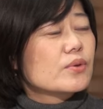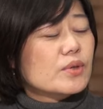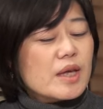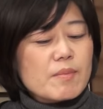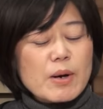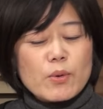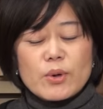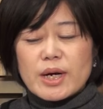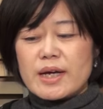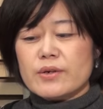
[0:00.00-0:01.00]
ことで、まあ、
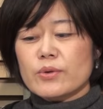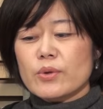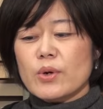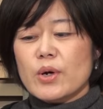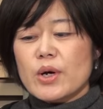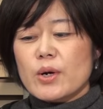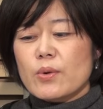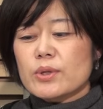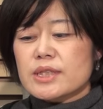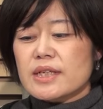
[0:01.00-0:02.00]
今回この
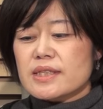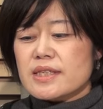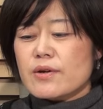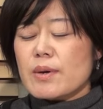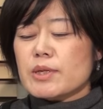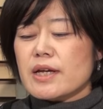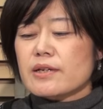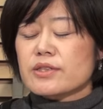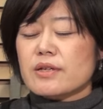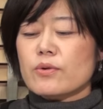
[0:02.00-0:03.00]
放射線を浴びた
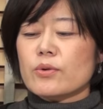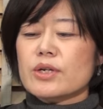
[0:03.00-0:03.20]
X 年後、